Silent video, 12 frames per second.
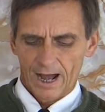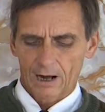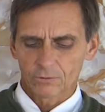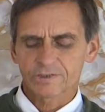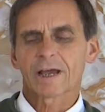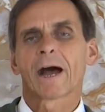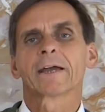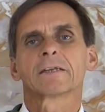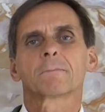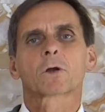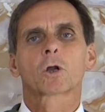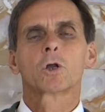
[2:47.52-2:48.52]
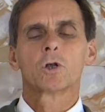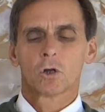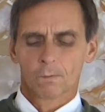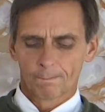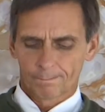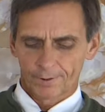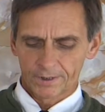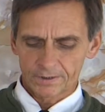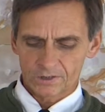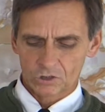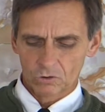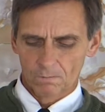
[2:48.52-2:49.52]
aus einem Klumpen
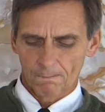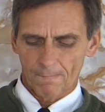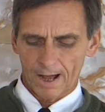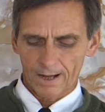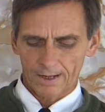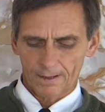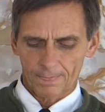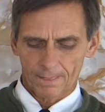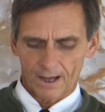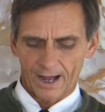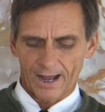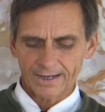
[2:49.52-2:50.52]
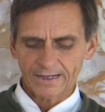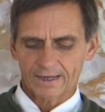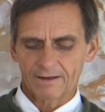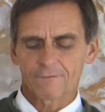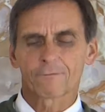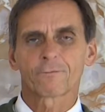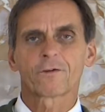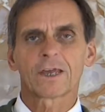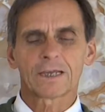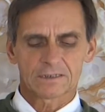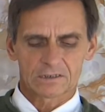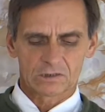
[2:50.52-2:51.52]
zu machen, ein
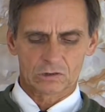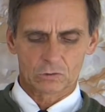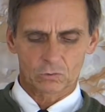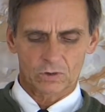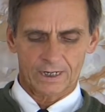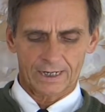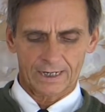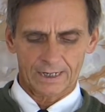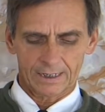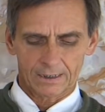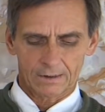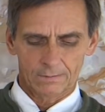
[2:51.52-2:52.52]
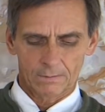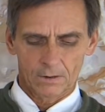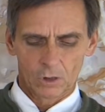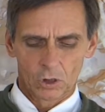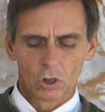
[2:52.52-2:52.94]
Gefäß zu ehren,